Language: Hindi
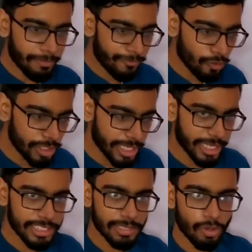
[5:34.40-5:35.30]
अब वो
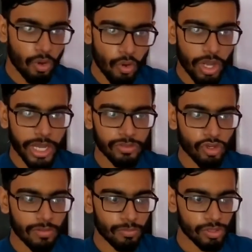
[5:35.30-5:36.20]
डिके जब होगा
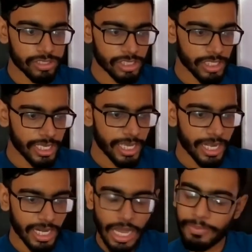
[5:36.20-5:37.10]
तो हम बोल सकते हैं कि
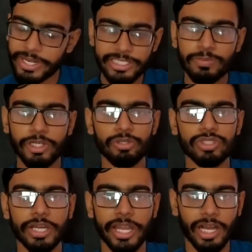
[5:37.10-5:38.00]
यार गामा रेज
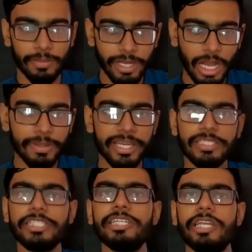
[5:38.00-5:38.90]
प्रोड्यूस करेगा हम गामा
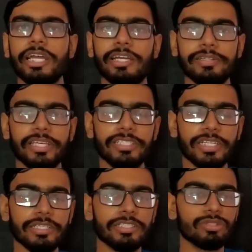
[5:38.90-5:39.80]
रेज ही डिटेक्ट करते हैं
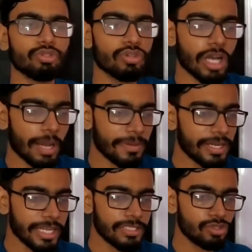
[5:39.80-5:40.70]
ज़्यादातर तो गामा
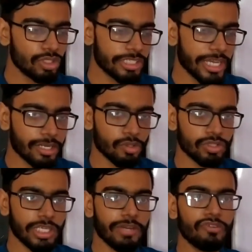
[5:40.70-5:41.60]
रेज जो डिटेक्ट
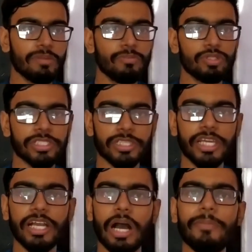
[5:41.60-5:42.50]
होती है वो हम बोल सकते
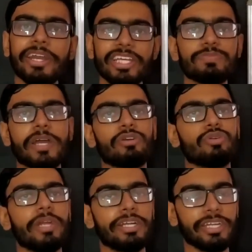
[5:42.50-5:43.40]
हैं गामा रेज
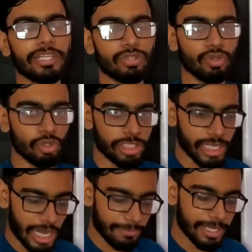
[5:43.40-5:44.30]
स्पेक्ट्रोमेट्री के थ्रू होती
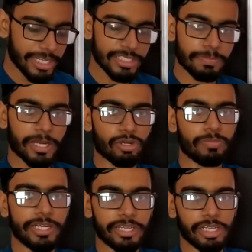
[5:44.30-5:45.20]
है गामा रेज
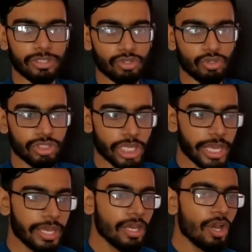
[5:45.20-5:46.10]
स्पेक्ट्रोमेट्री के थ्रू होती
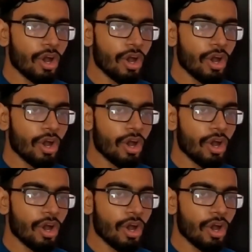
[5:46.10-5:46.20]
है